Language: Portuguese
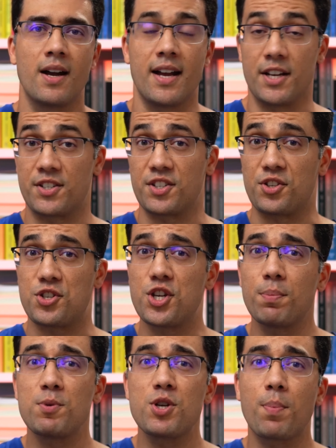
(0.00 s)
Esse
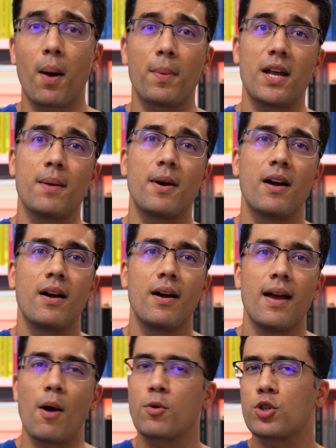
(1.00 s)
tipo de problema
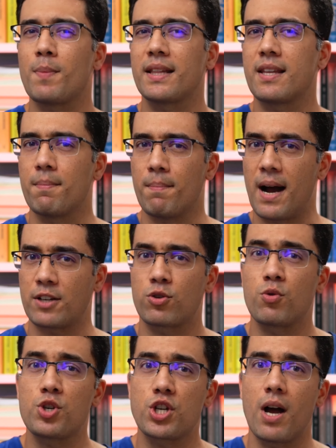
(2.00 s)
é o que os
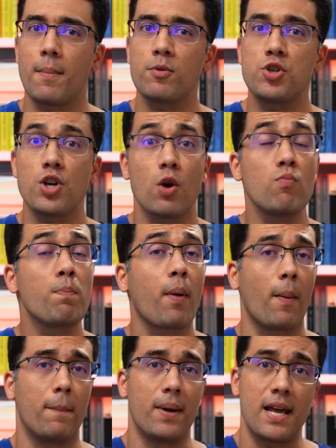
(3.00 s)
matemáticos chamam de um
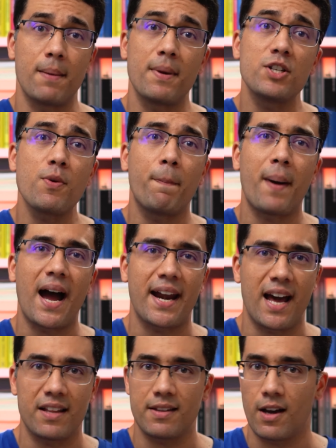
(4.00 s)
problema de
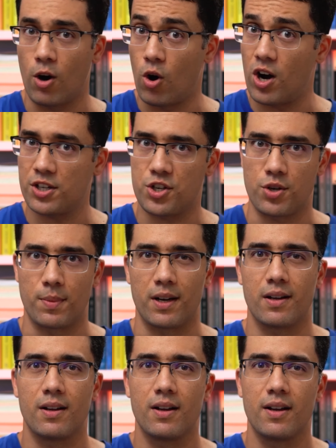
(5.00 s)
parada
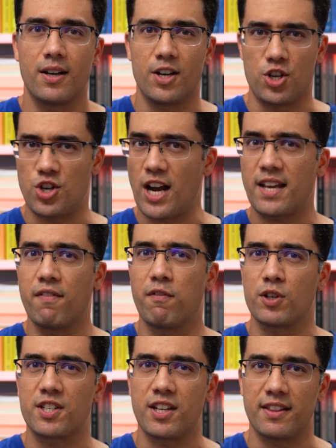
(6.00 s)
ótima, já que
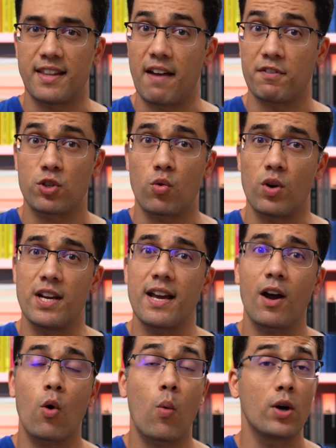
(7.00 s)
você deve
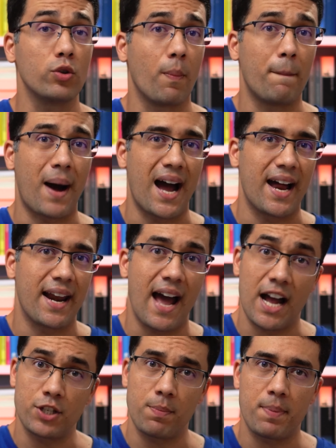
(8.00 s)
escolher quando
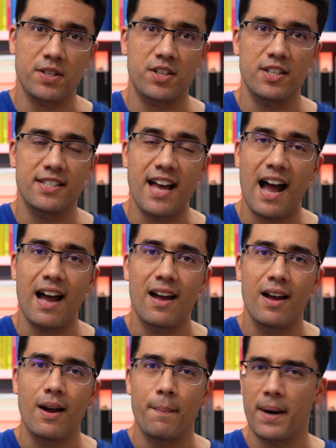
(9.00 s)
parar de
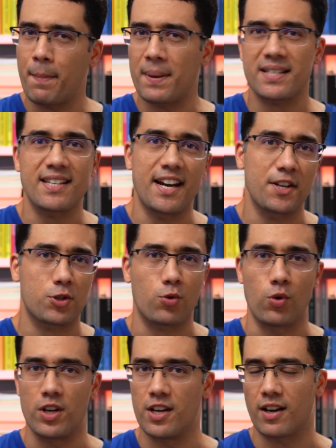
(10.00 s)
pesquisar para passar a
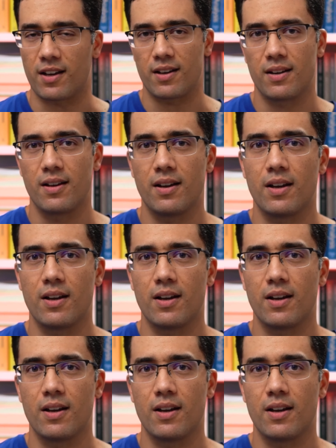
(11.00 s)
escolher.